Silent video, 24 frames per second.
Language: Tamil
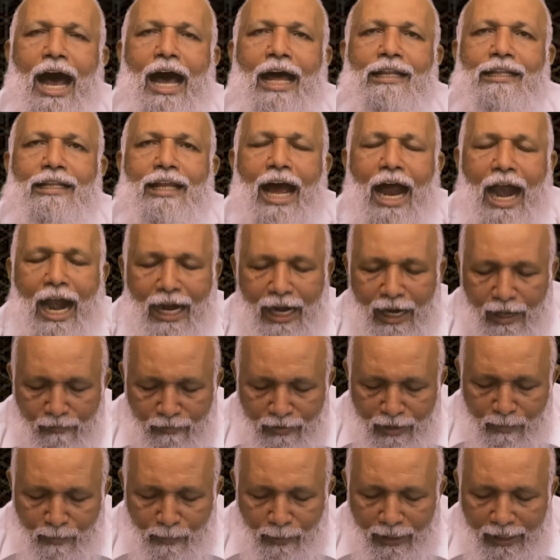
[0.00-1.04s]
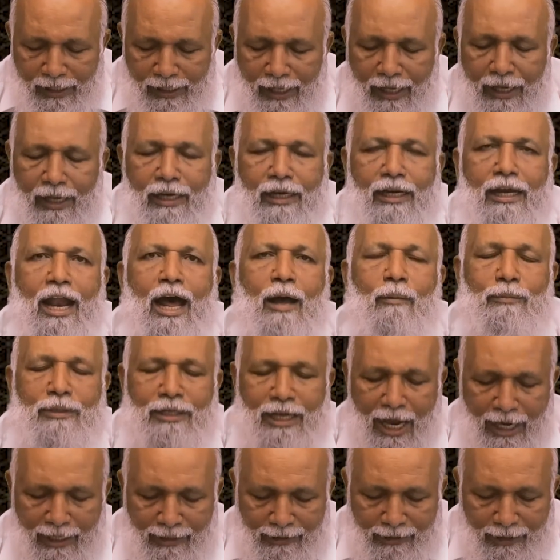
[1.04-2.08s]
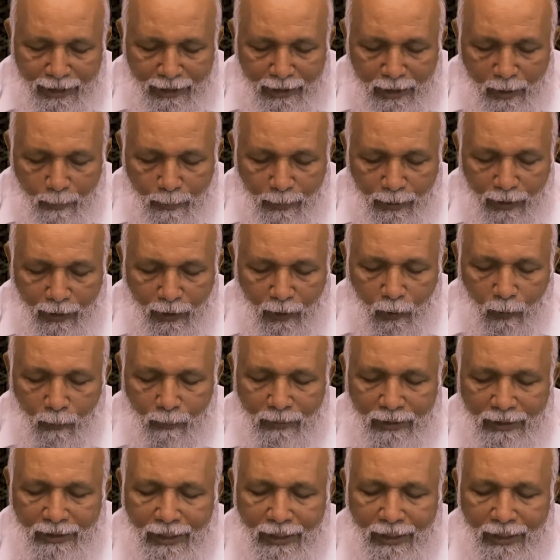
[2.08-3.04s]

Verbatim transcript: அந்த அளவின்படியே நாம் நியாயம் தீர்க்கப்படுகிறோம்